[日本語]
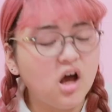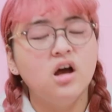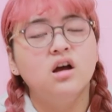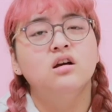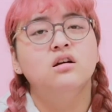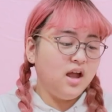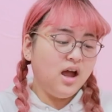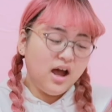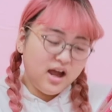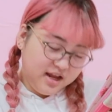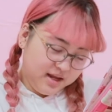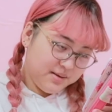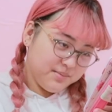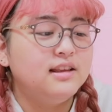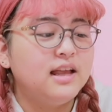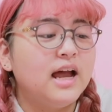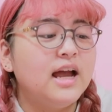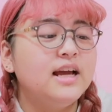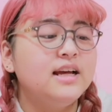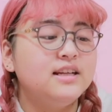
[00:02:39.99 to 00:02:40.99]
あはい
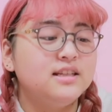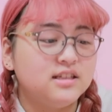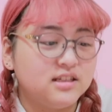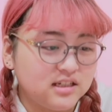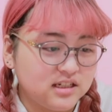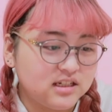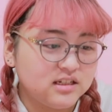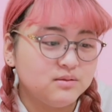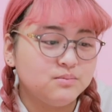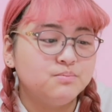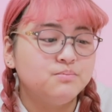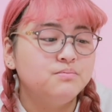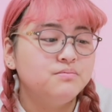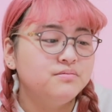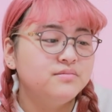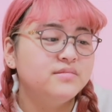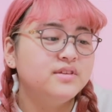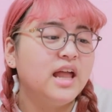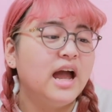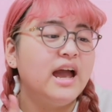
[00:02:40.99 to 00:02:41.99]
大吉
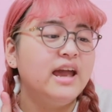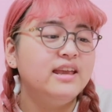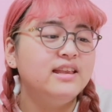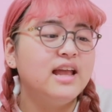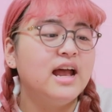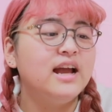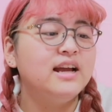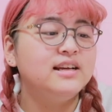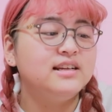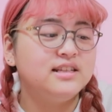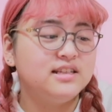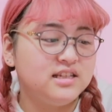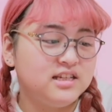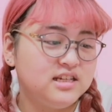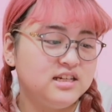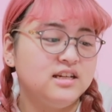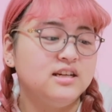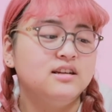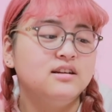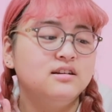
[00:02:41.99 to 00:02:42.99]
大大
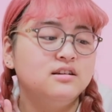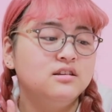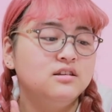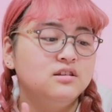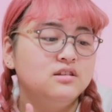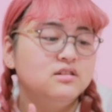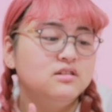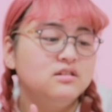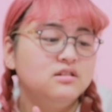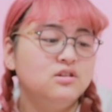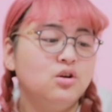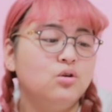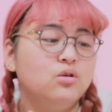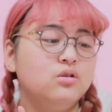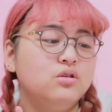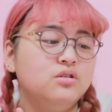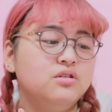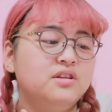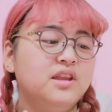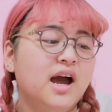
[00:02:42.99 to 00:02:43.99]
吉
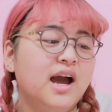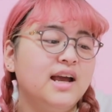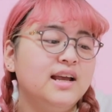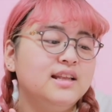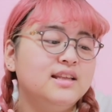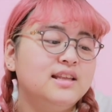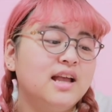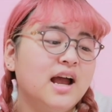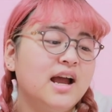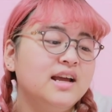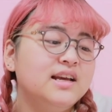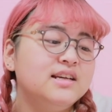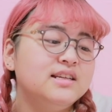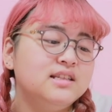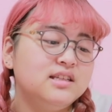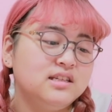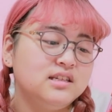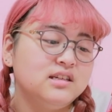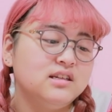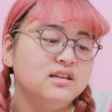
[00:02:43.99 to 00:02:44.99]
特大大
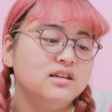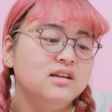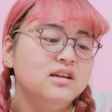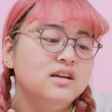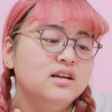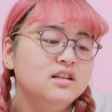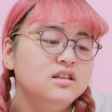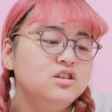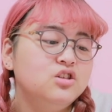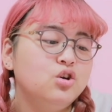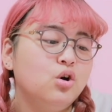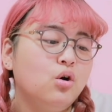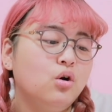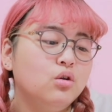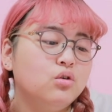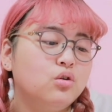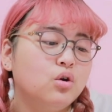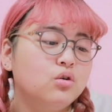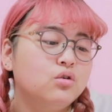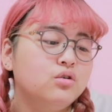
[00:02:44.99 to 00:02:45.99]
吉
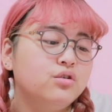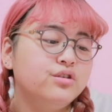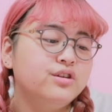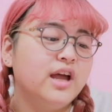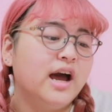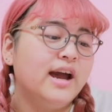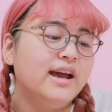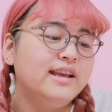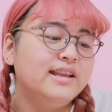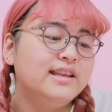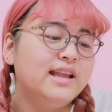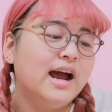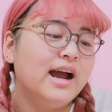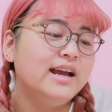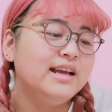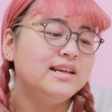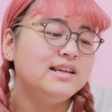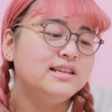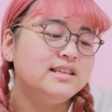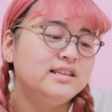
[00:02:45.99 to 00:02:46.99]
超特大
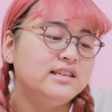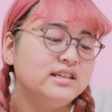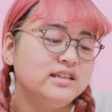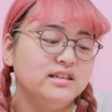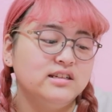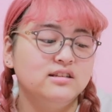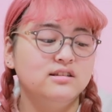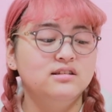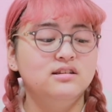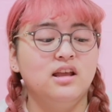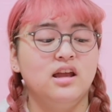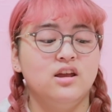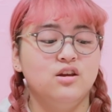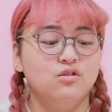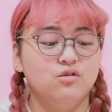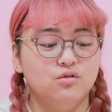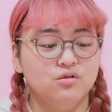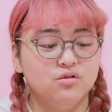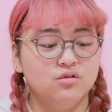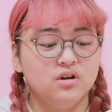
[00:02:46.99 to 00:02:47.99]
大吉って
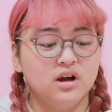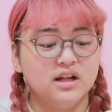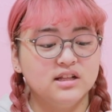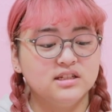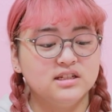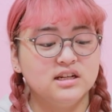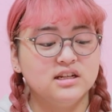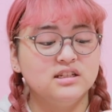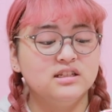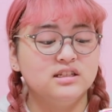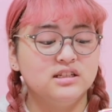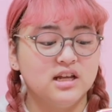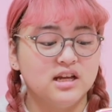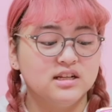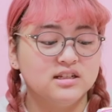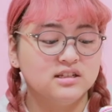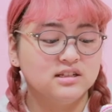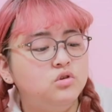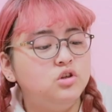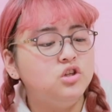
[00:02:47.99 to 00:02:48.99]
いう感じらしい
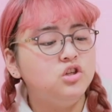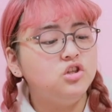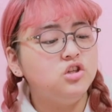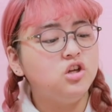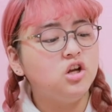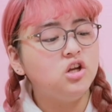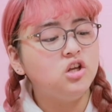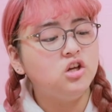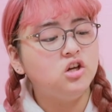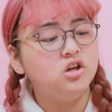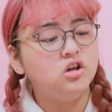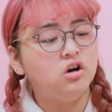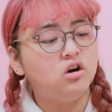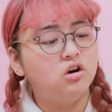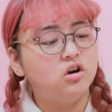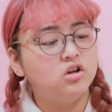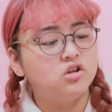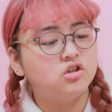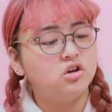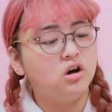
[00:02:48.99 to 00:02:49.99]
ですみんなに
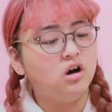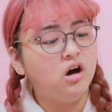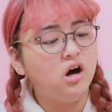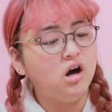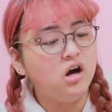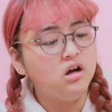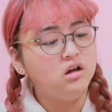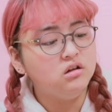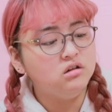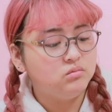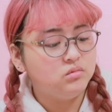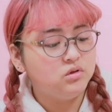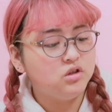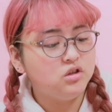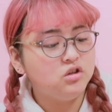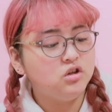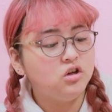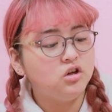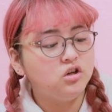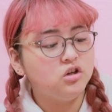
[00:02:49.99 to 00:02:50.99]
あれじゃんみ
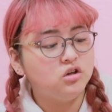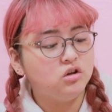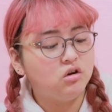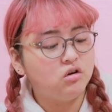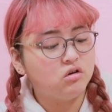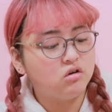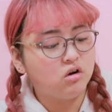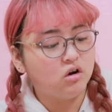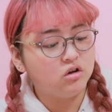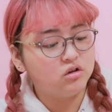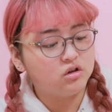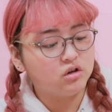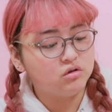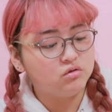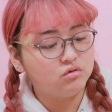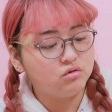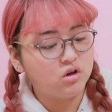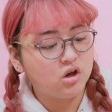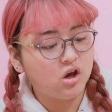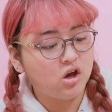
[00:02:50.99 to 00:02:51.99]
んなになんか当た
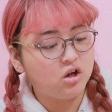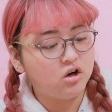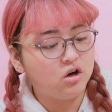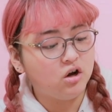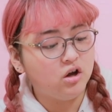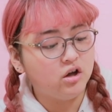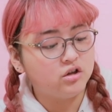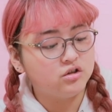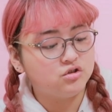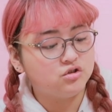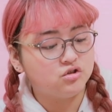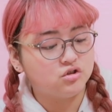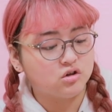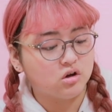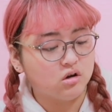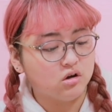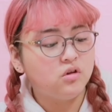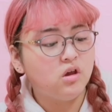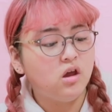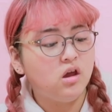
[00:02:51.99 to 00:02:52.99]
る系なやつ
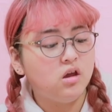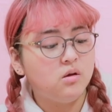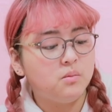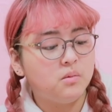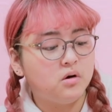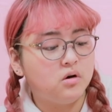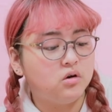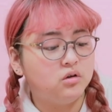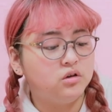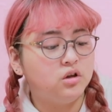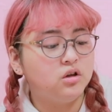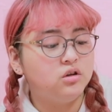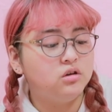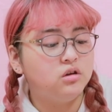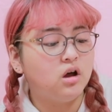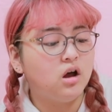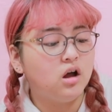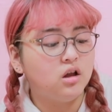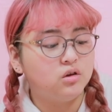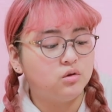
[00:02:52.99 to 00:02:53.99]
じゃんすげえ今当たっ
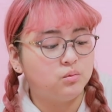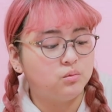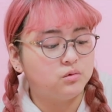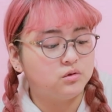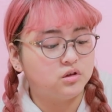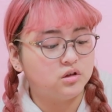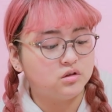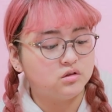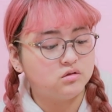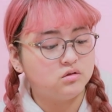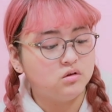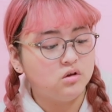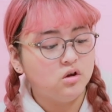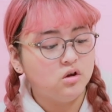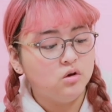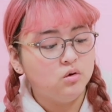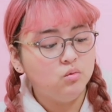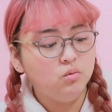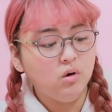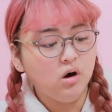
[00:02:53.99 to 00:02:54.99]
たと思って
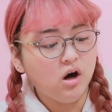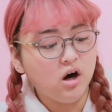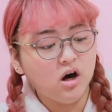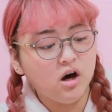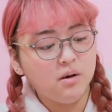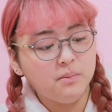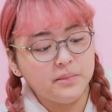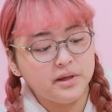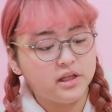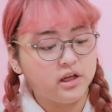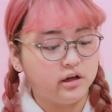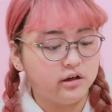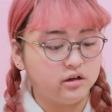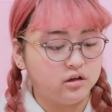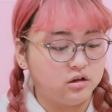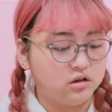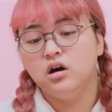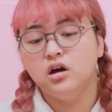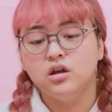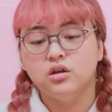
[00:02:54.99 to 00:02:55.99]
うわーみたい
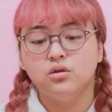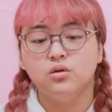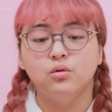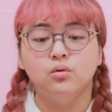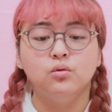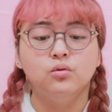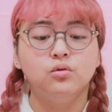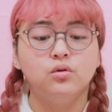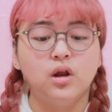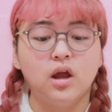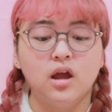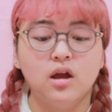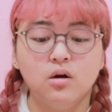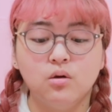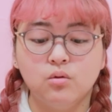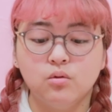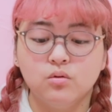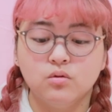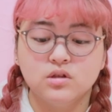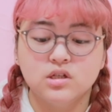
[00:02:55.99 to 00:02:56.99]
な。はい、ということで、
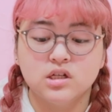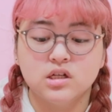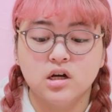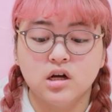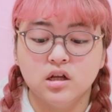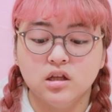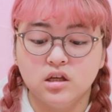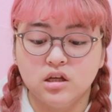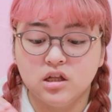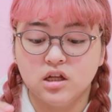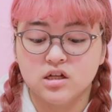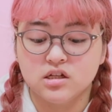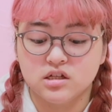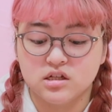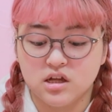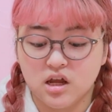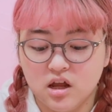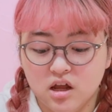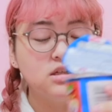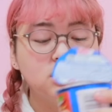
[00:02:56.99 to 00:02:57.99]
この時間にで
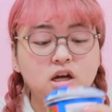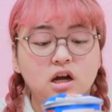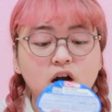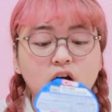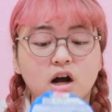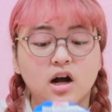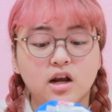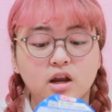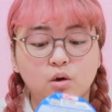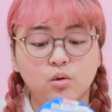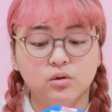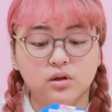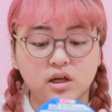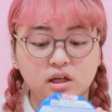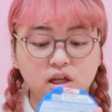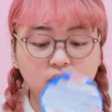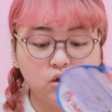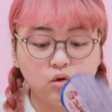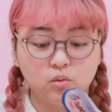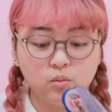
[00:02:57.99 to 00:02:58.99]
すね、じゃがりこで
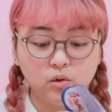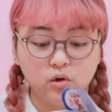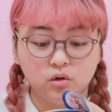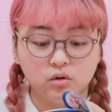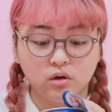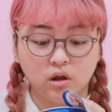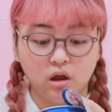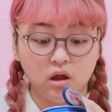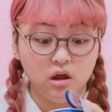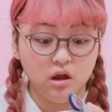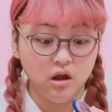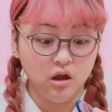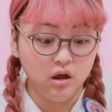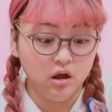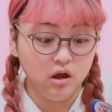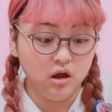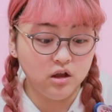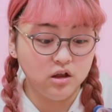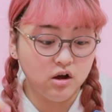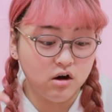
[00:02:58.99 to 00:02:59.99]
きたと思うので、
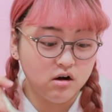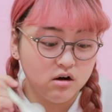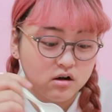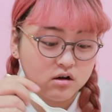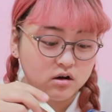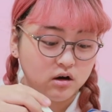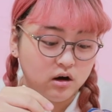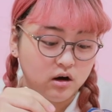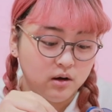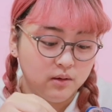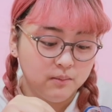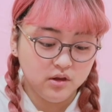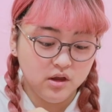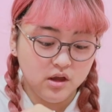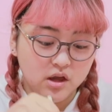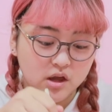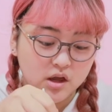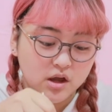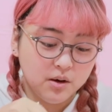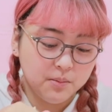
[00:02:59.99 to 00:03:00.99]
えー、なんか、
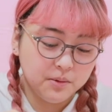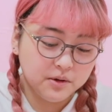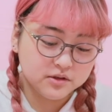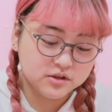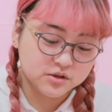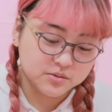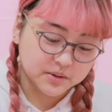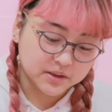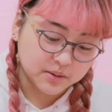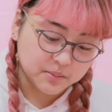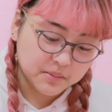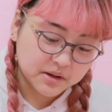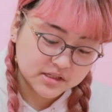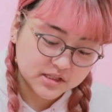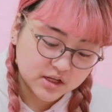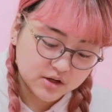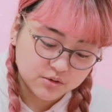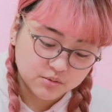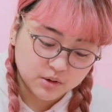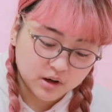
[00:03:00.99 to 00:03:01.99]
えー、やば、ちょっと待って、
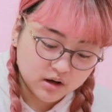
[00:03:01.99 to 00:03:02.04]
混ぜる